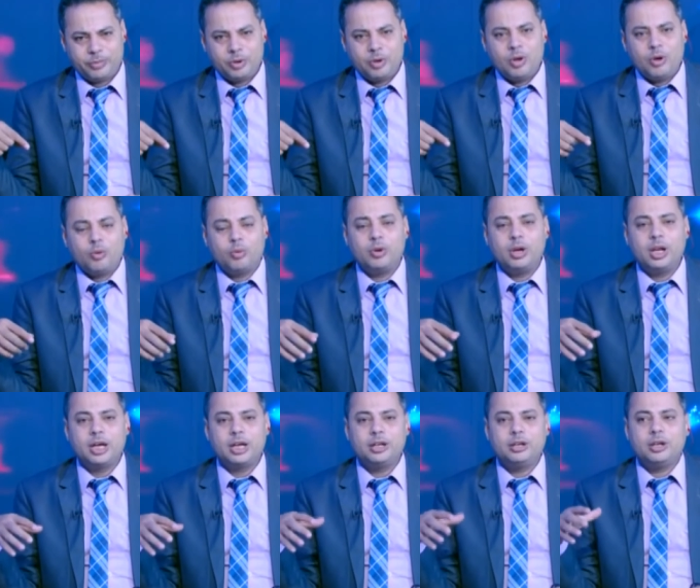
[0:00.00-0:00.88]

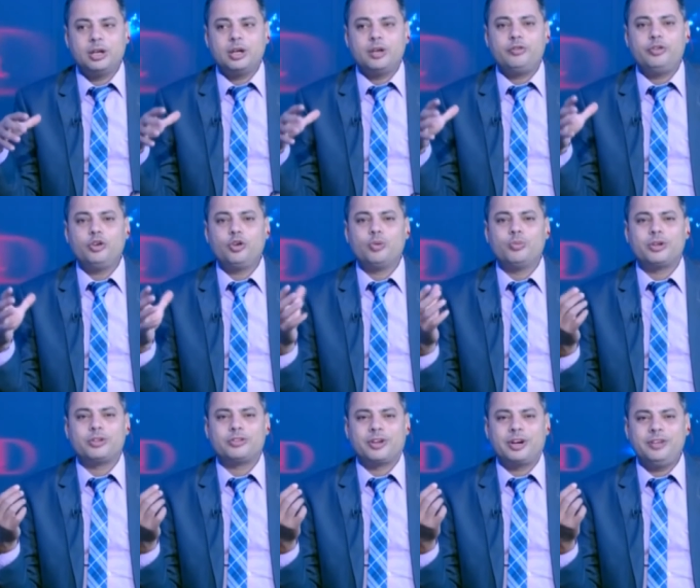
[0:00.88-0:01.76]
ولكن في جمله
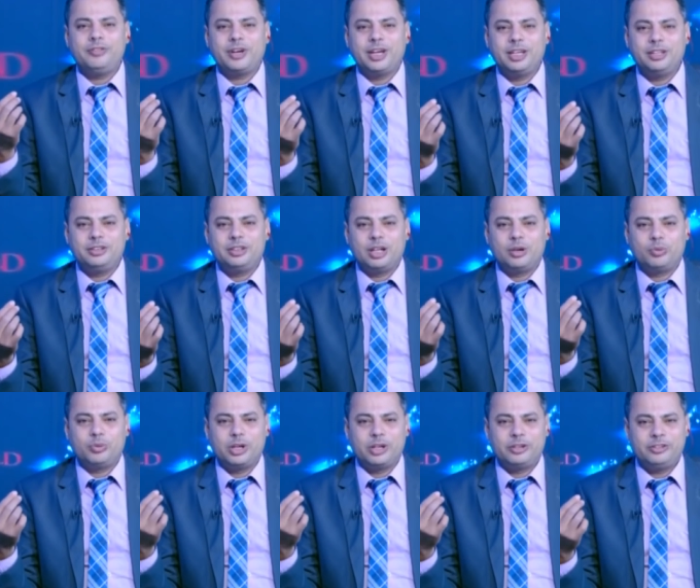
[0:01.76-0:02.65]
ظريفه جدا
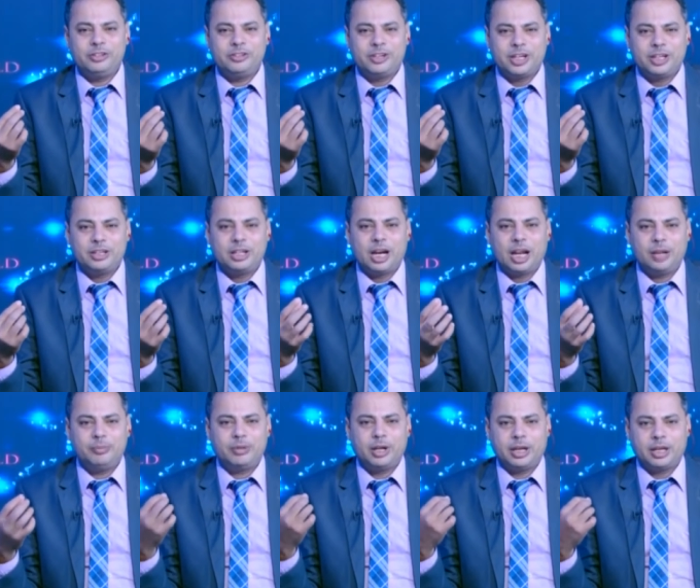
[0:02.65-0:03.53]
ولذيذه جدا
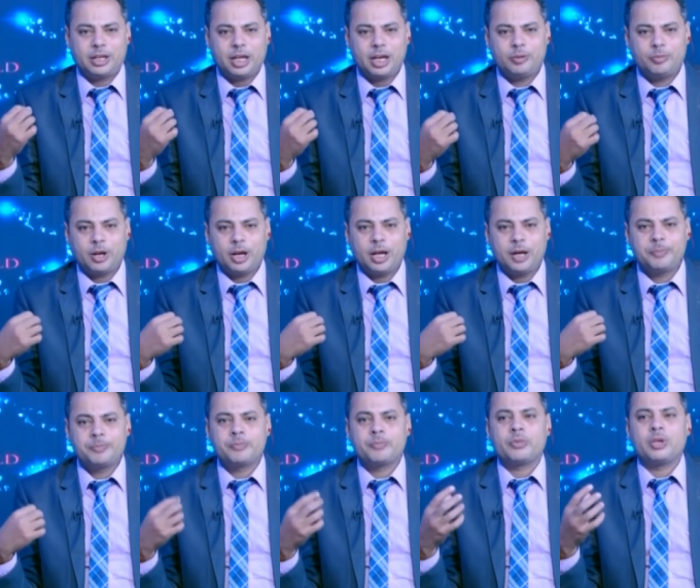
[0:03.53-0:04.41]
هنبدا نتكلم عنها
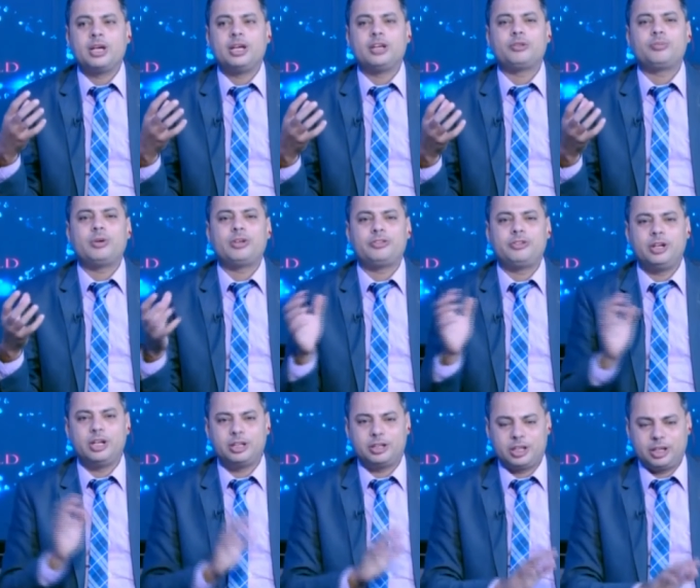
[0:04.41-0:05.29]
اسمها
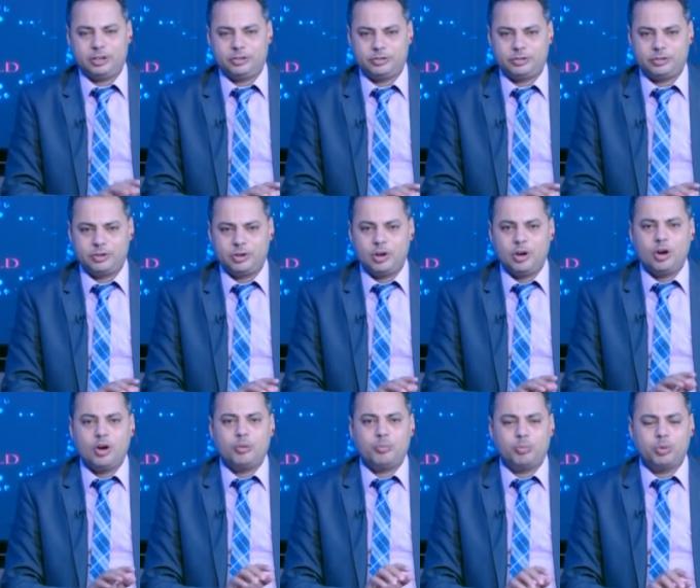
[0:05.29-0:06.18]
السيلكت كيس
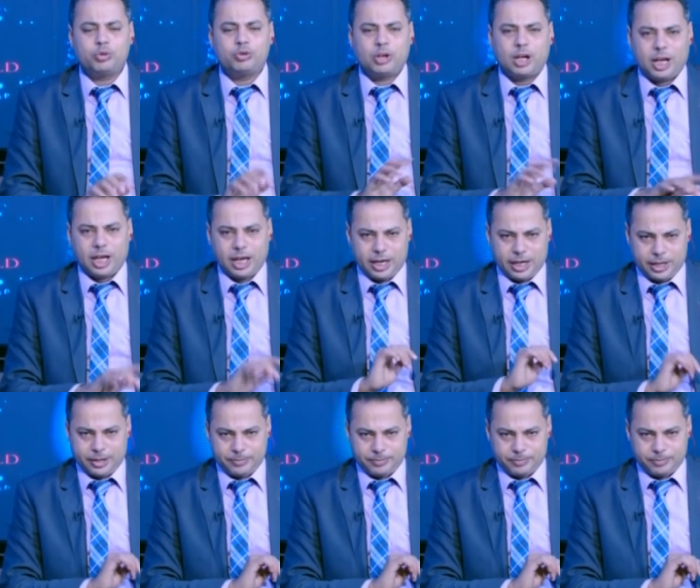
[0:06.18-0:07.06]
بص على الحاله
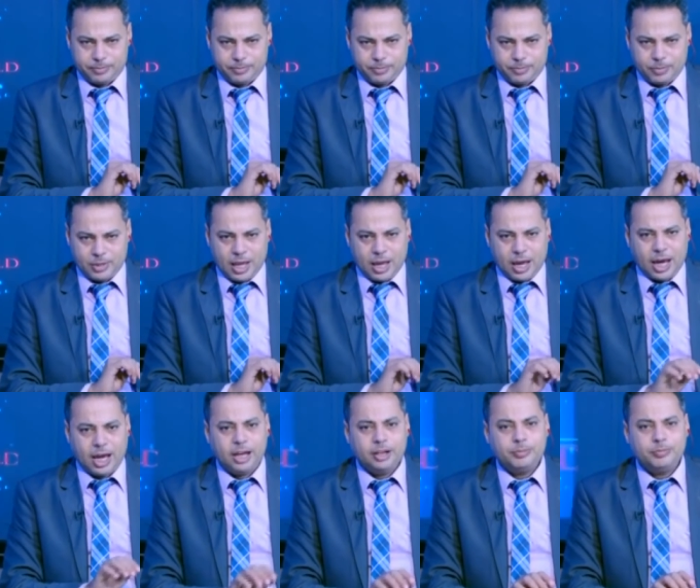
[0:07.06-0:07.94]

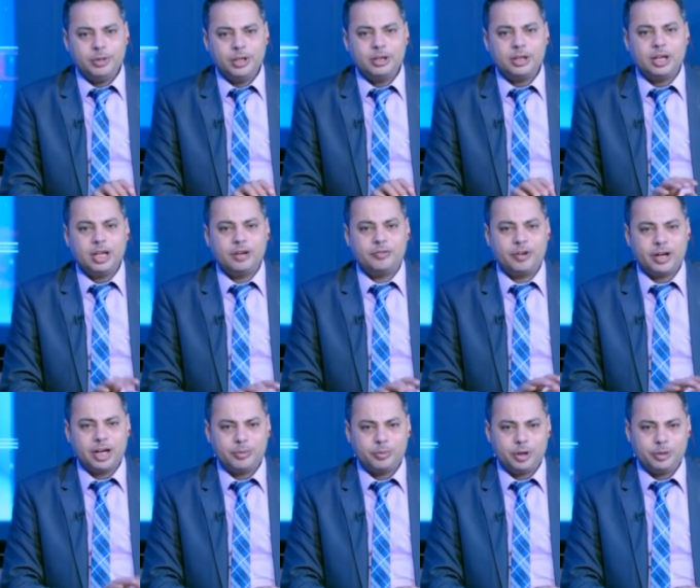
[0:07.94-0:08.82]
حاله مين
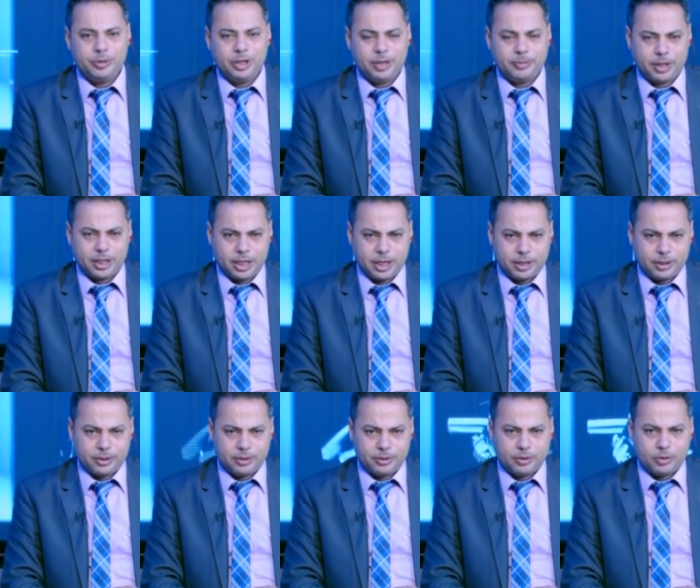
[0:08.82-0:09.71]
الفاريبل اللي بيجي بعدها
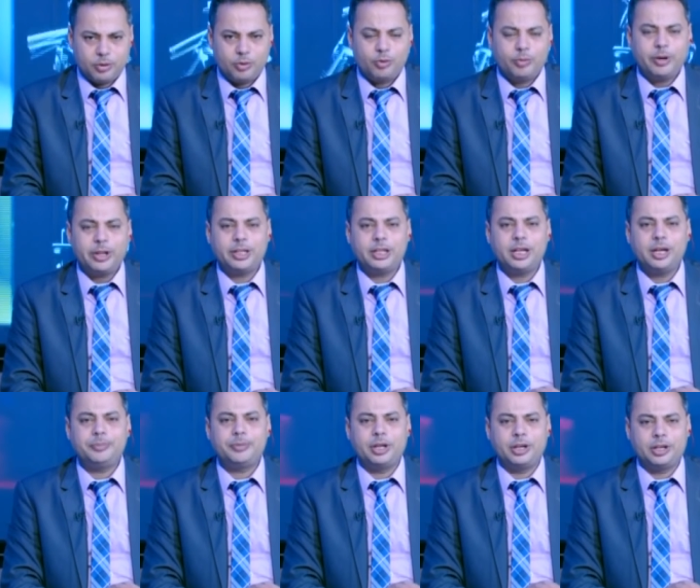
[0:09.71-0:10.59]
وبعد كده
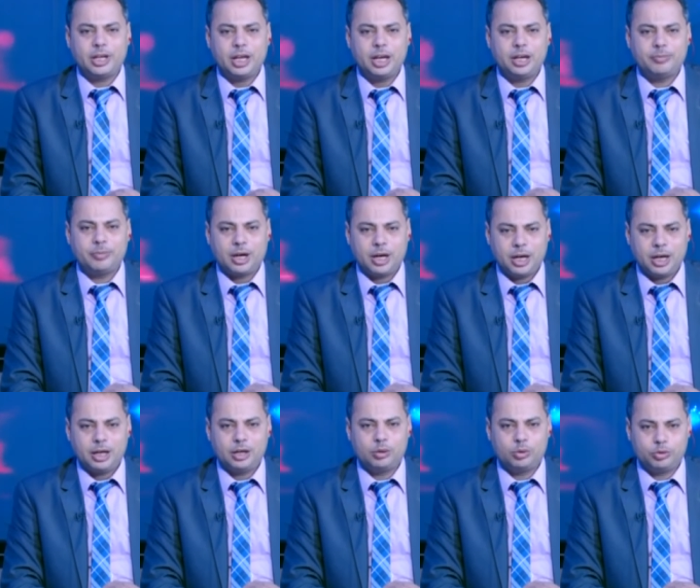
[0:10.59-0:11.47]
نبدا نتكلم على
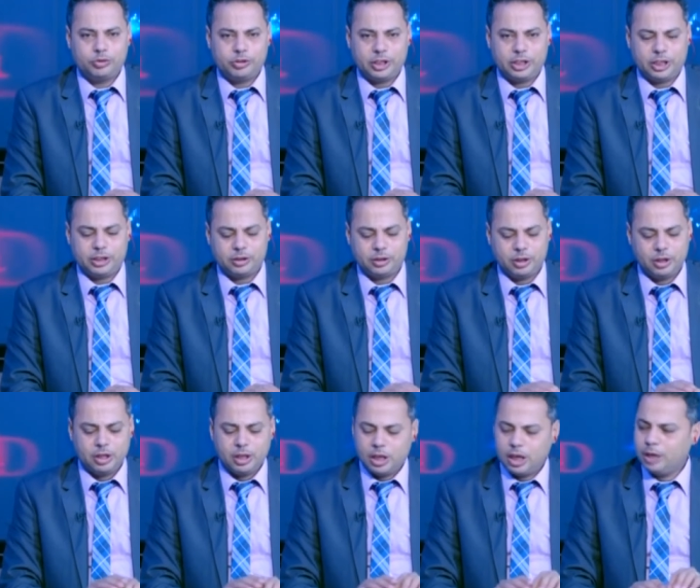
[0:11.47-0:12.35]
الجزئيه ديت
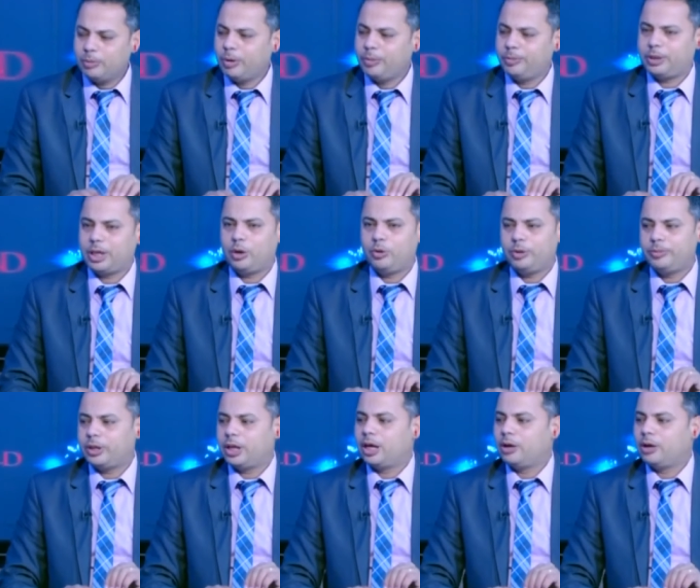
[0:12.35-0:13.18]
المهم تعالوا نبدا الاول